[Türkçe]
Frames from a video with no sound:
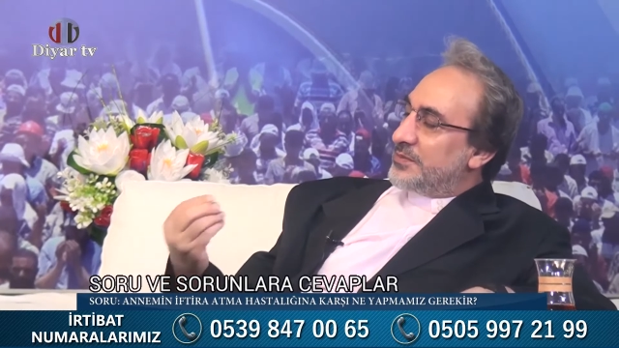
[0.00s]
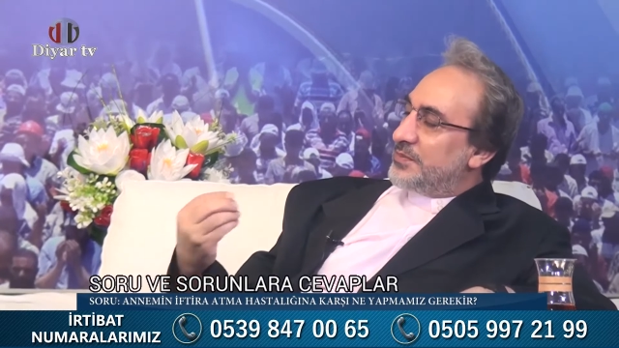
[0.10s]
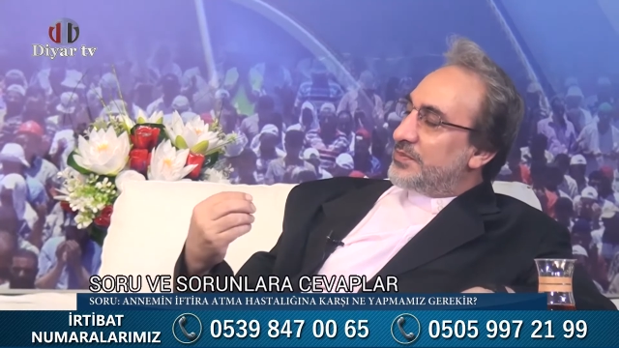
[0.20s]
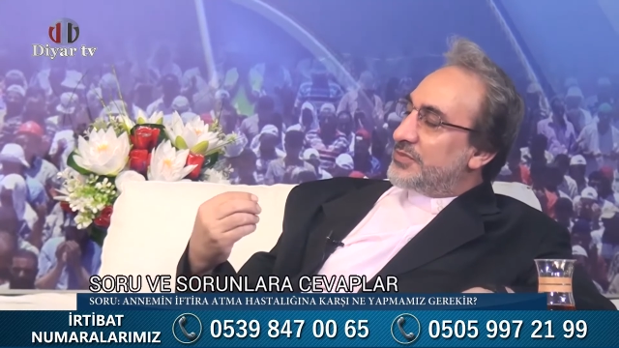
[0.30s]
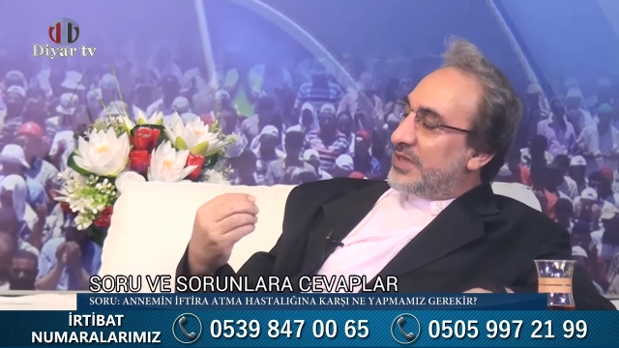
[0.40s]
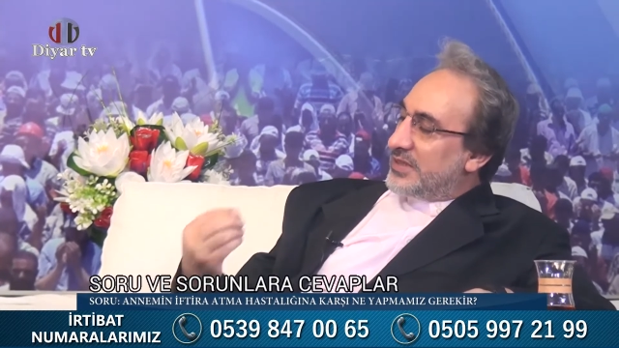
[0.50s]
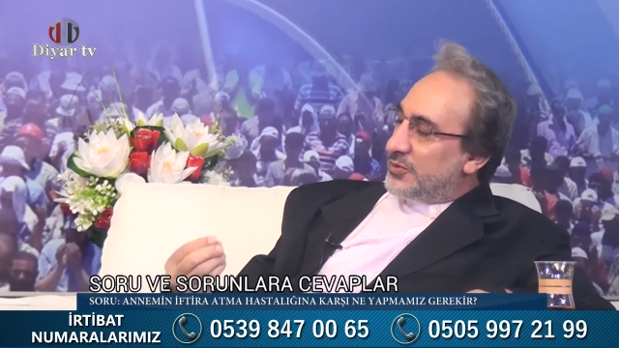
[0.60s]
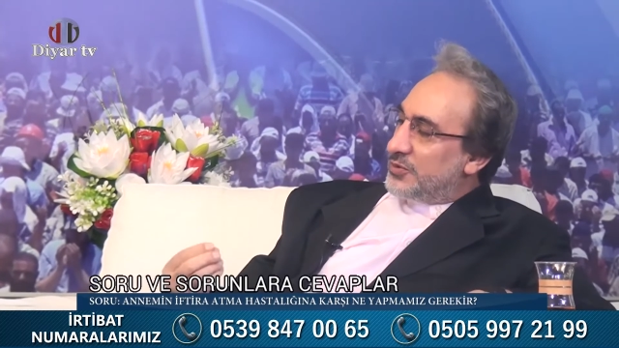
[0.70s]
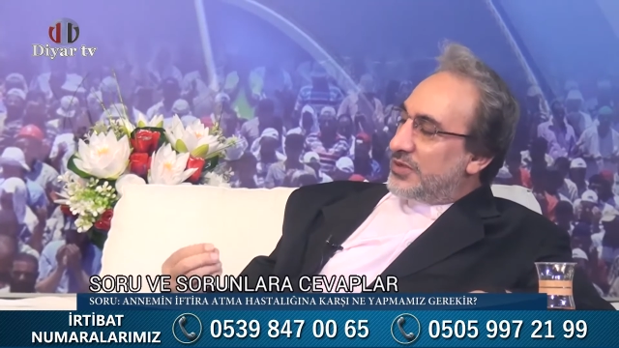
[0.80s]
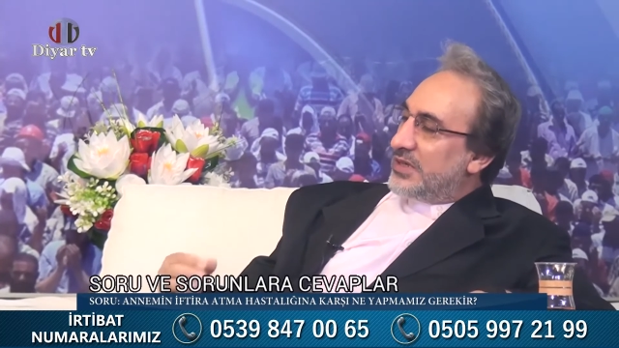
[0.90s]
Sana
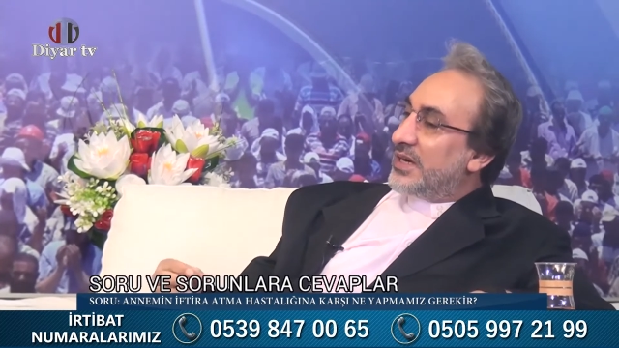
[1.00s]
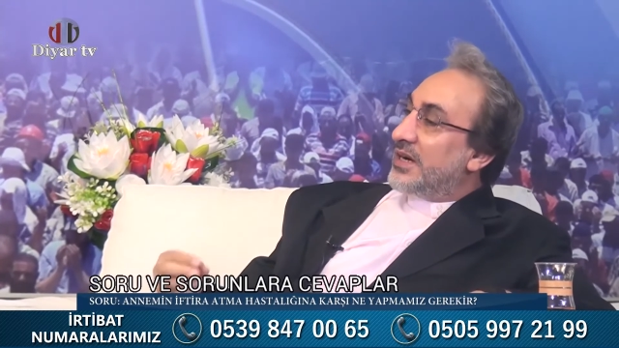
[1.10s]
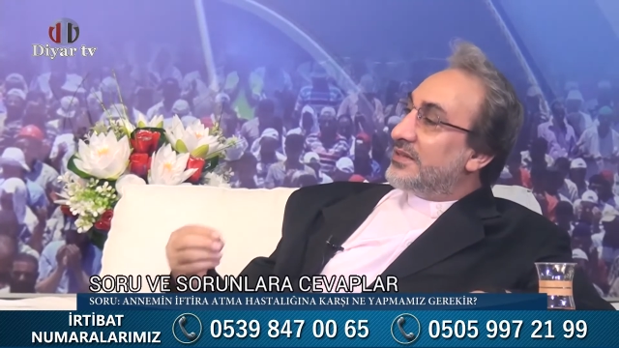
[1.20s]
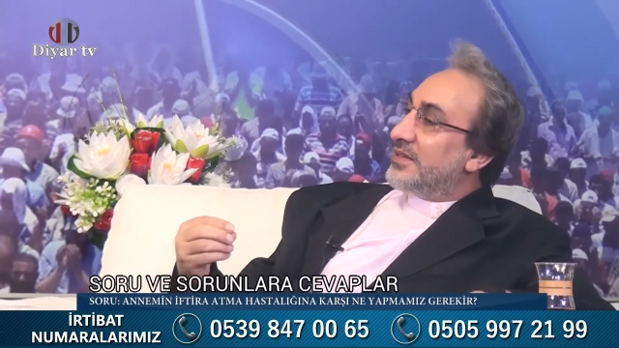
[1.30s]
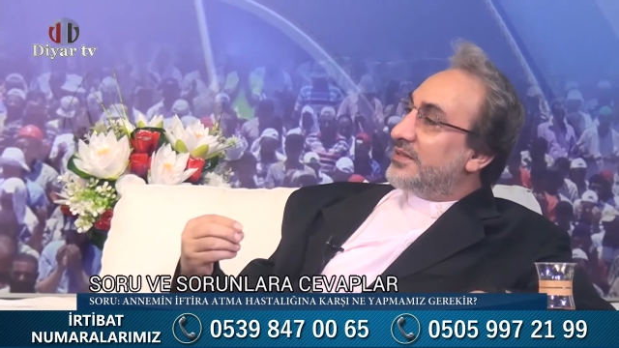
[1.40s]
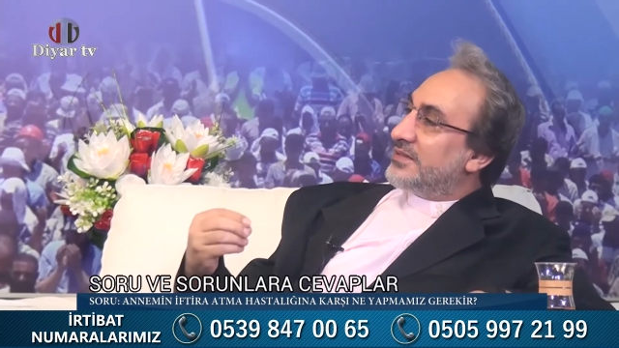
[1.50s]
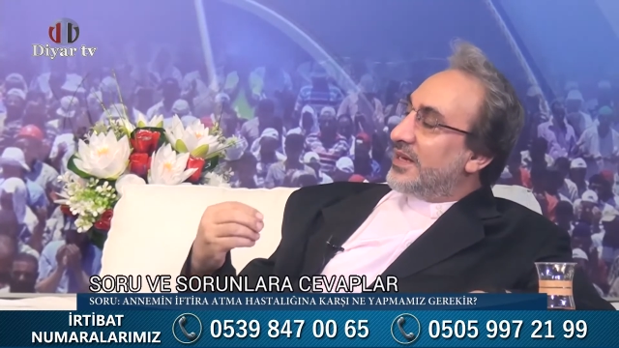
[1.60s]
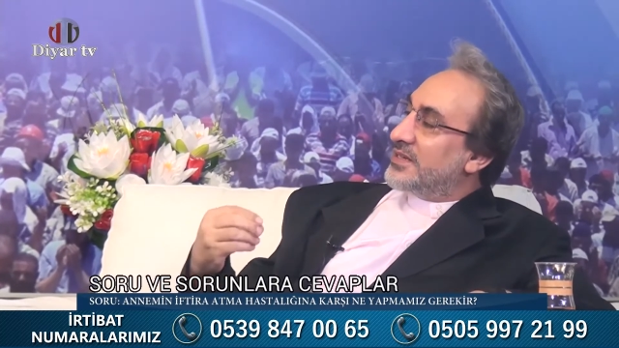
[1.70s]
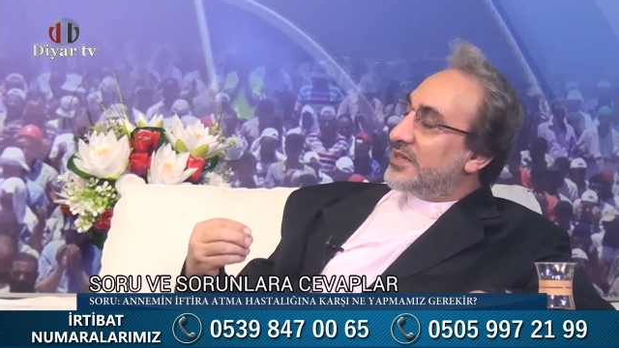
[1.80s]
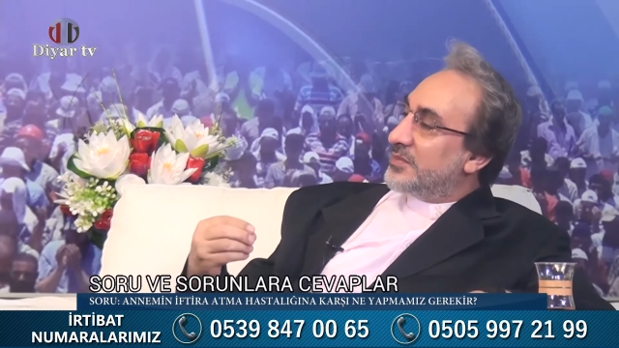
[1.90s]
düşen Allah'ın
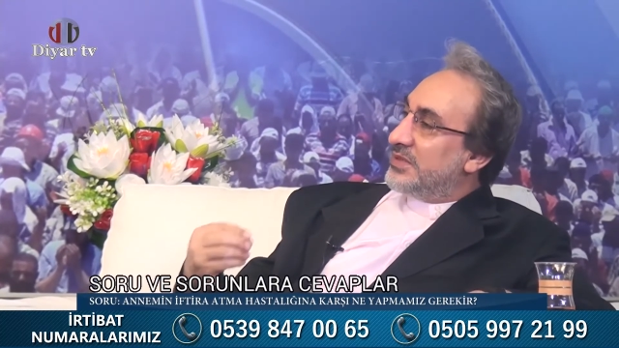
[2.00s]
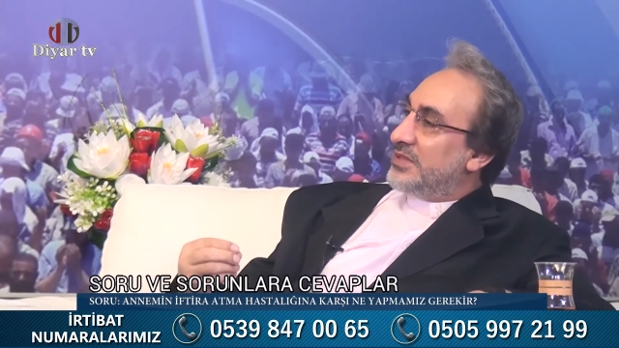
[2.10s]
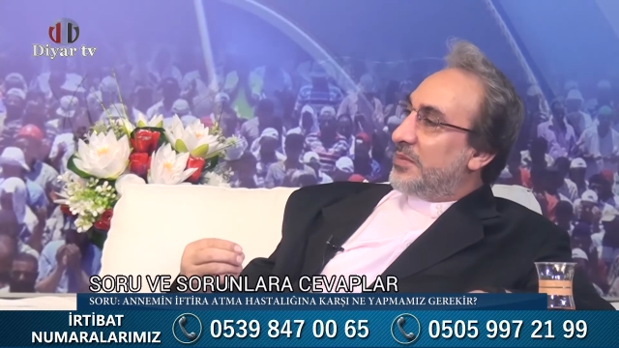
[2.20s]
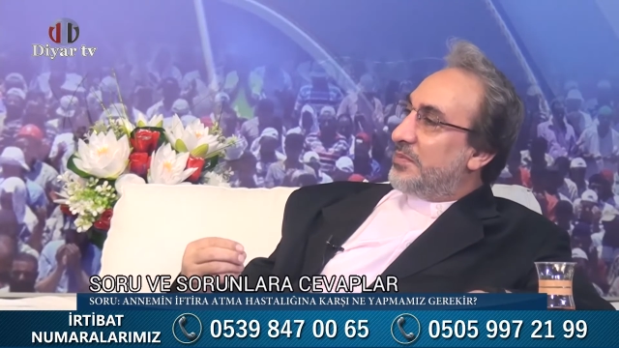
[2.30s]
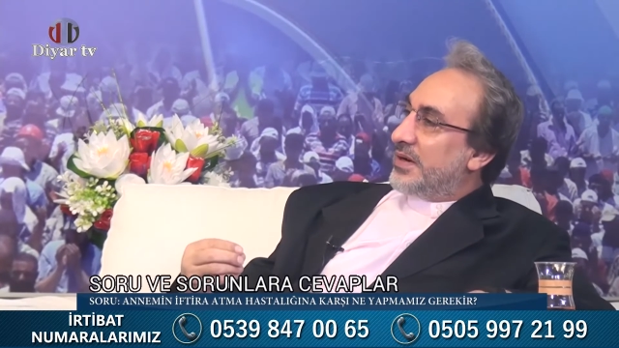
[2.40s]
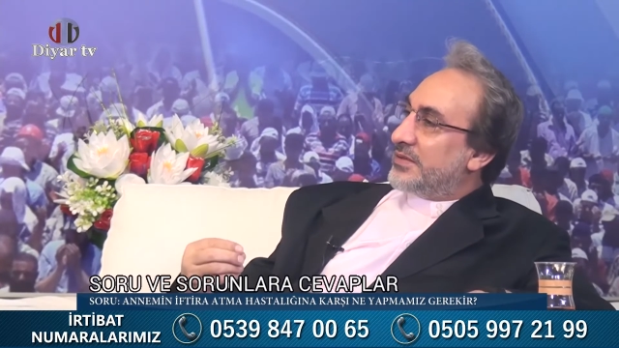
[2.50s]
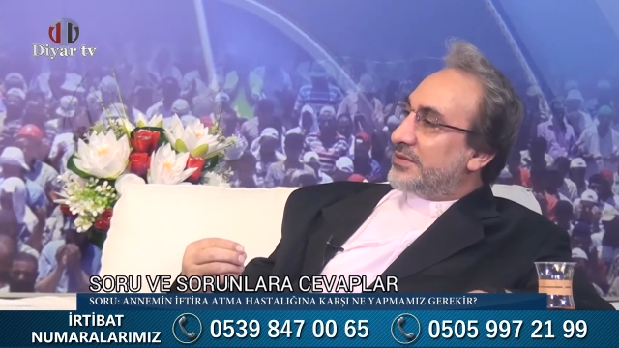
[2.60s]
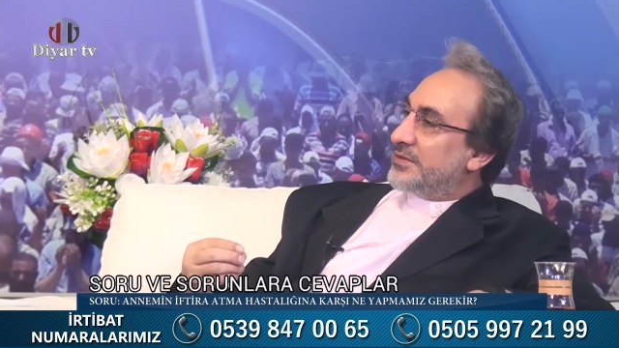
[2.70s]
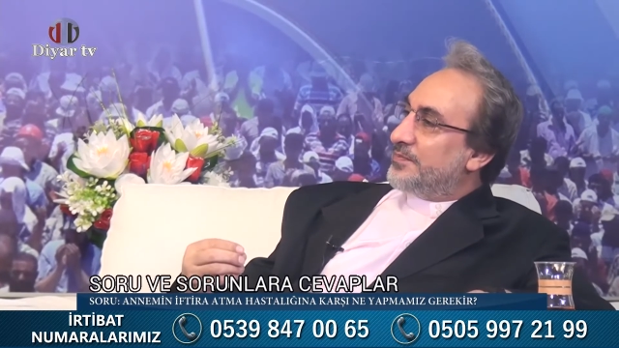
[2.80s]
hesabını yapmaktır.